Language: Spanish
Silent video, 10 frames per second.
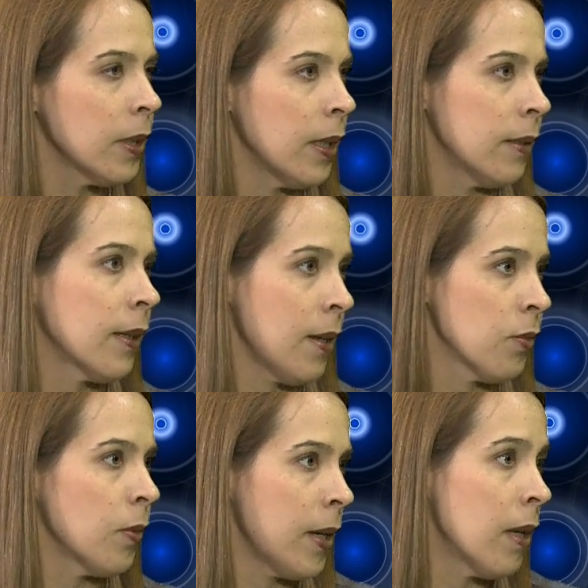que en este
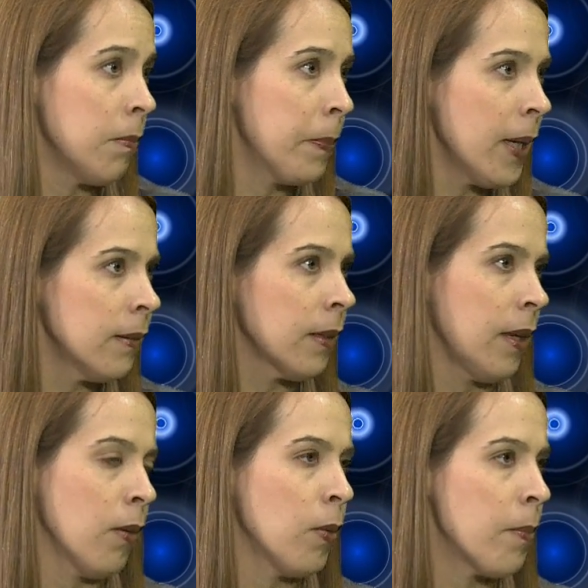caso es el PET,
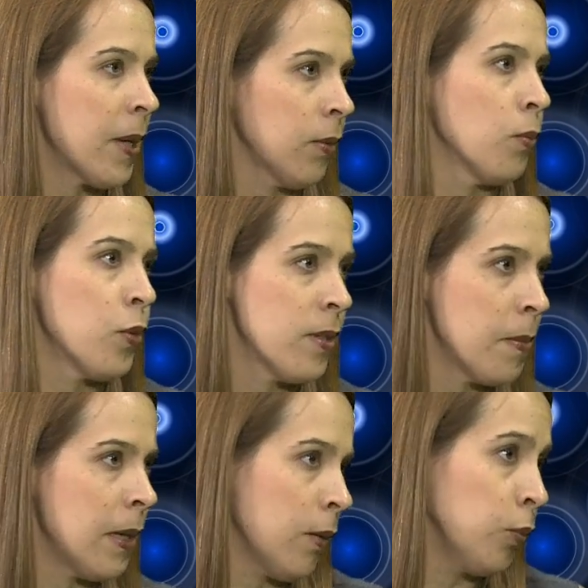que es un aparato muy
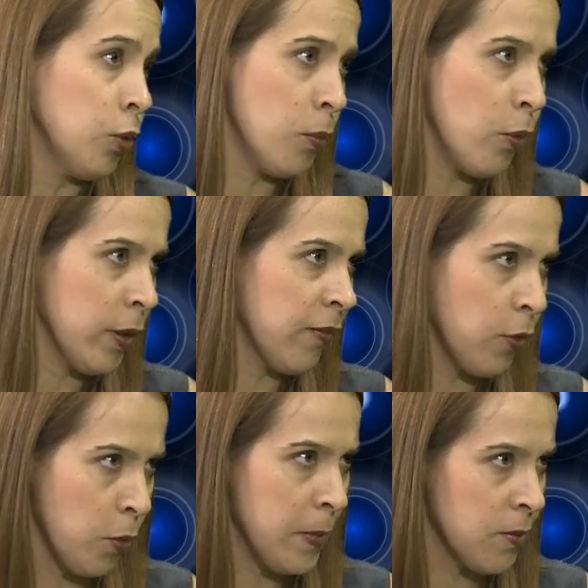similar a un
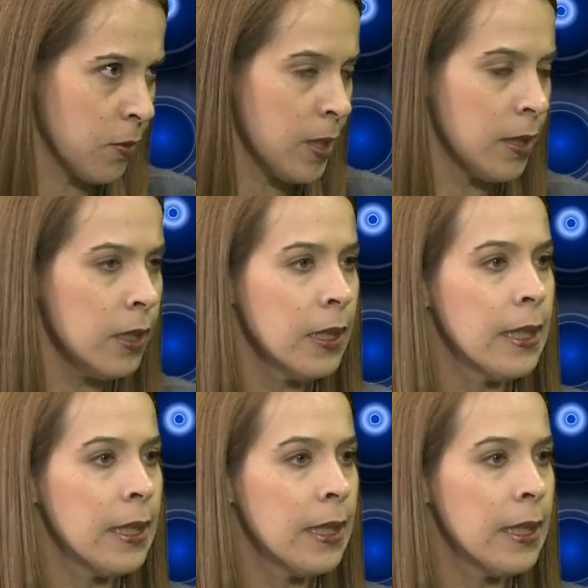tomógrafo convencional,